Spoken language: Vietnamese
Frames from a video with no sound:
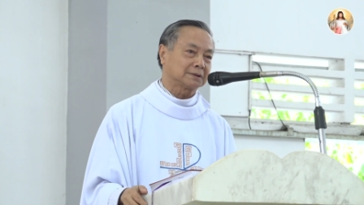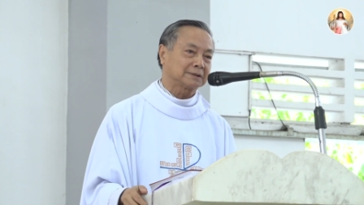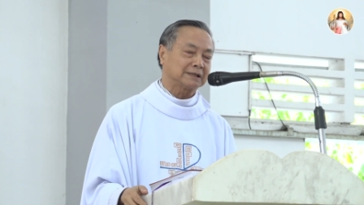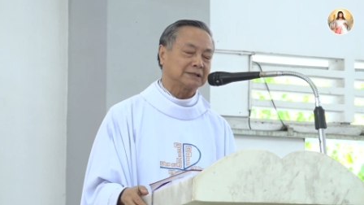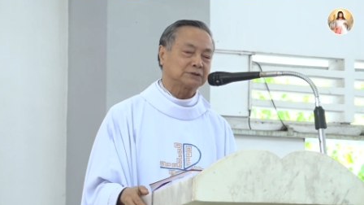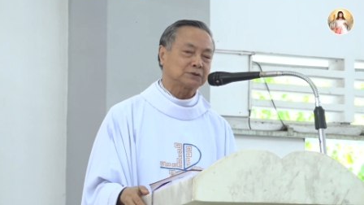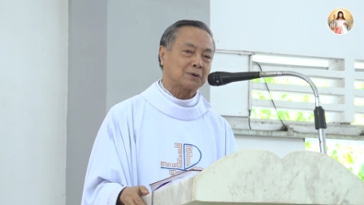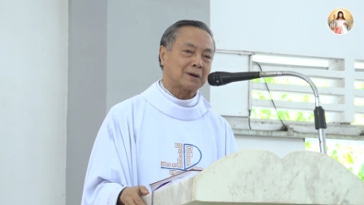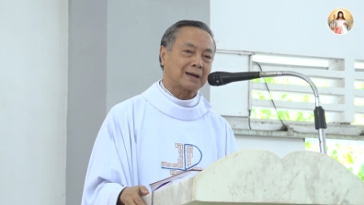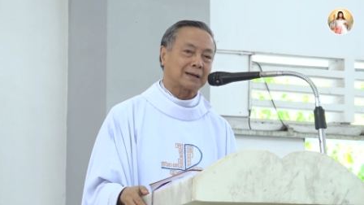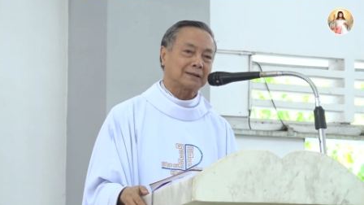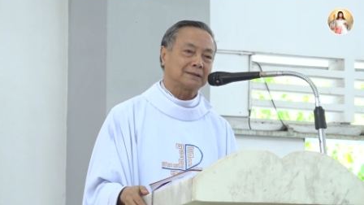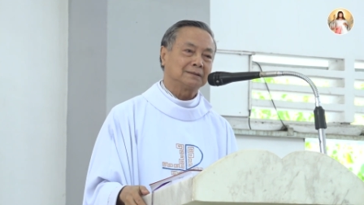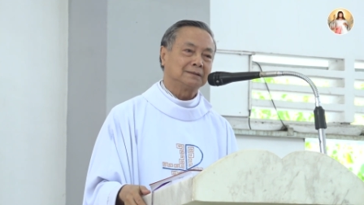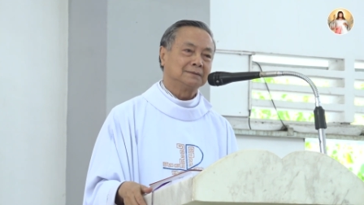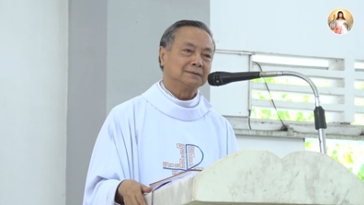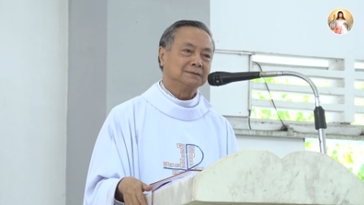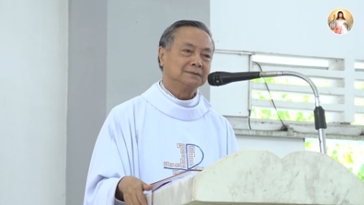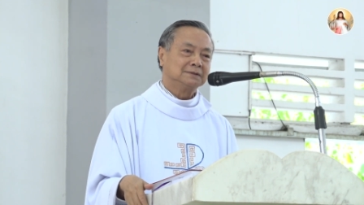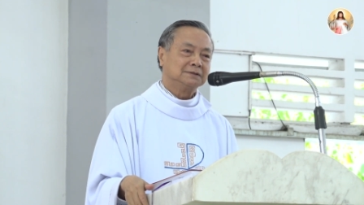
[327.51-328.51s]
Thánh Gioan
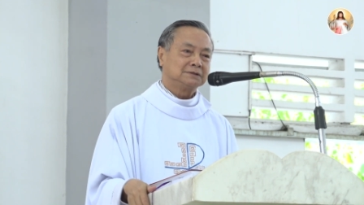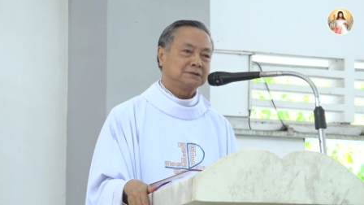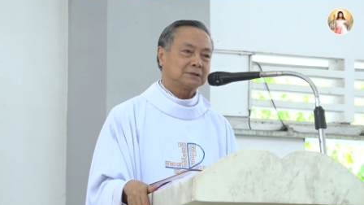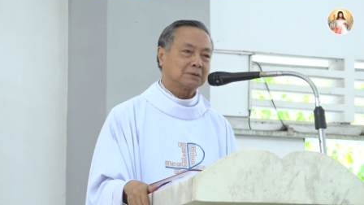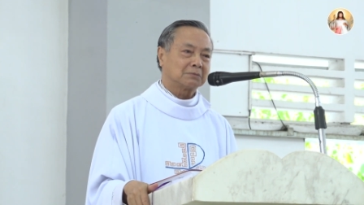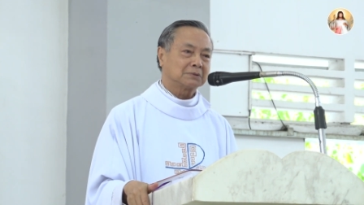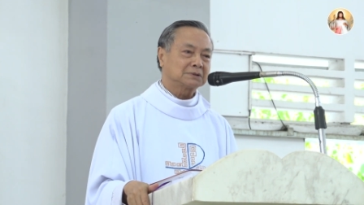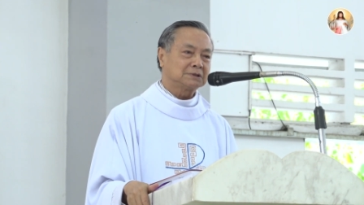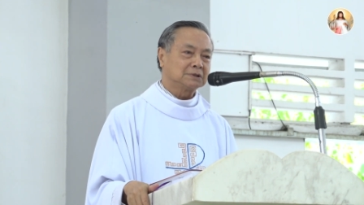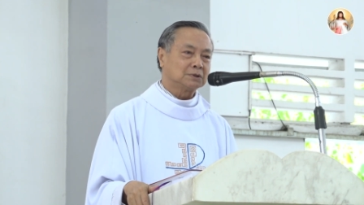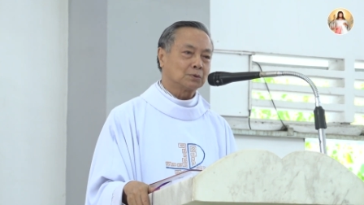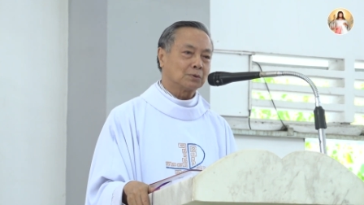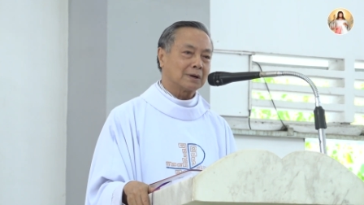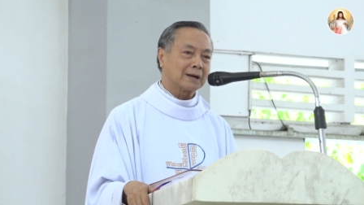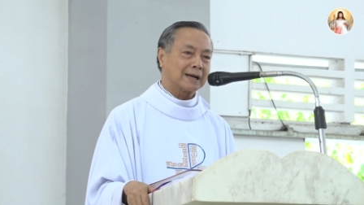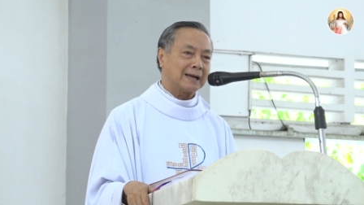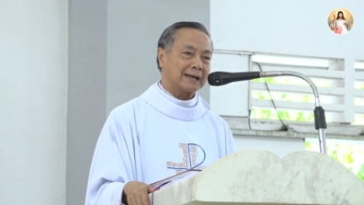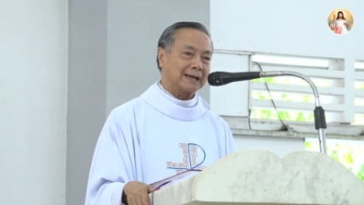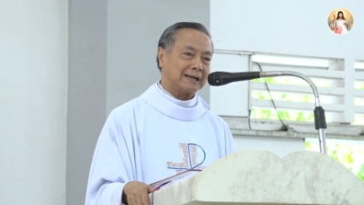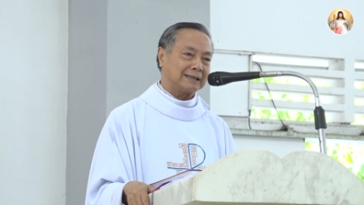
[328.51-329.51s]
trong lá thư của
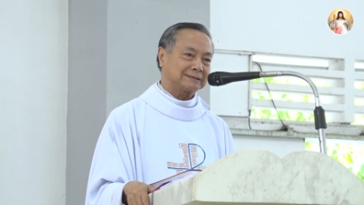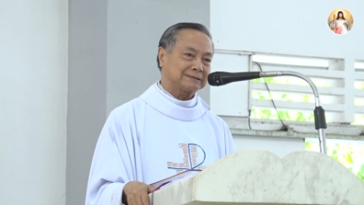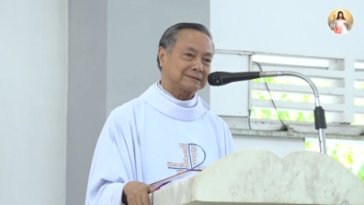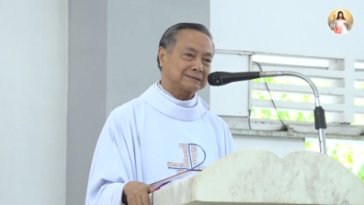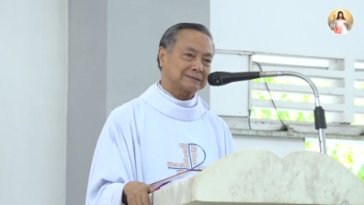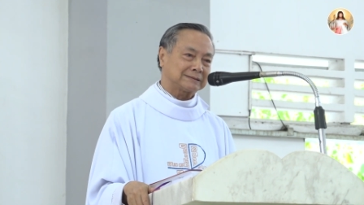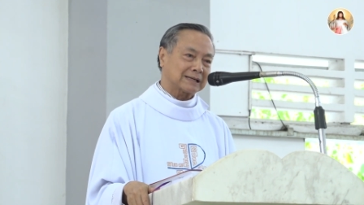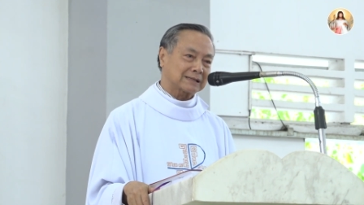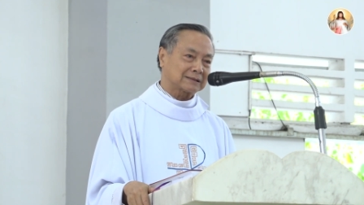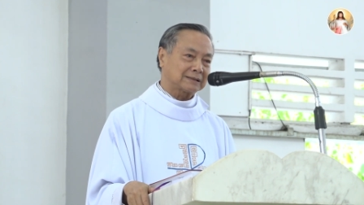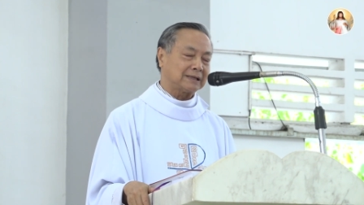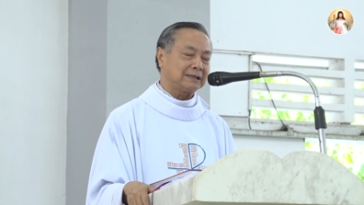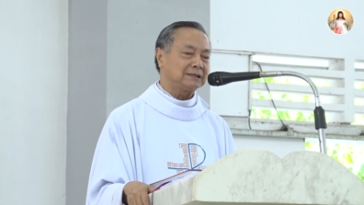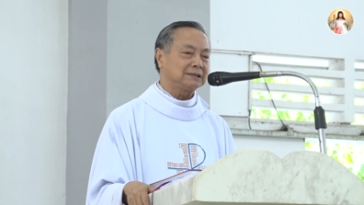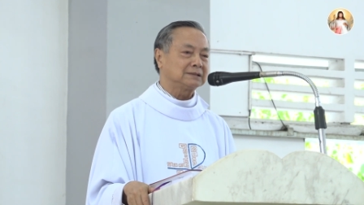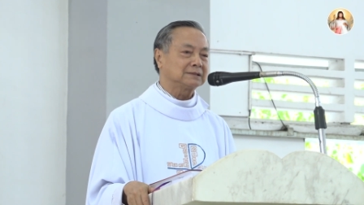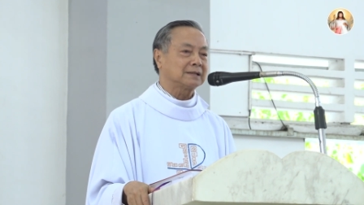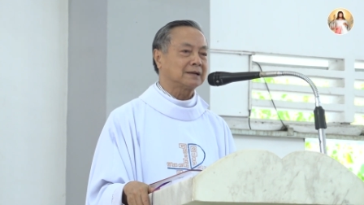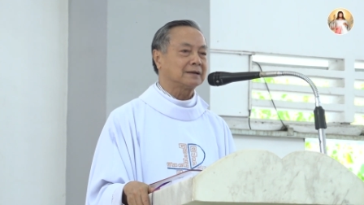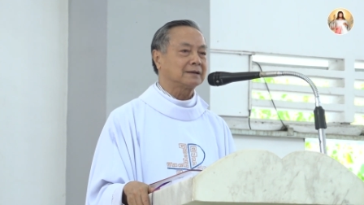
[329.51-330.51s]
Ngài, Ngài xác tín
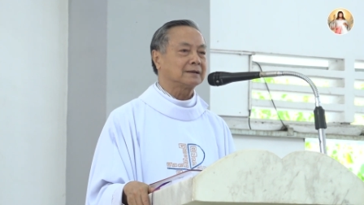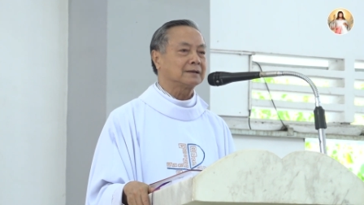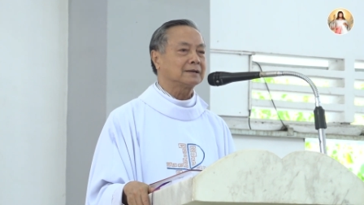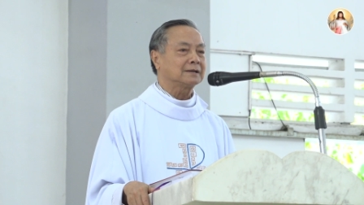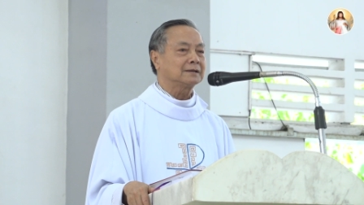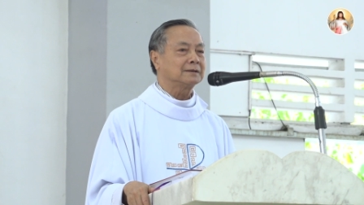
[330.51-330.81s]
như thế.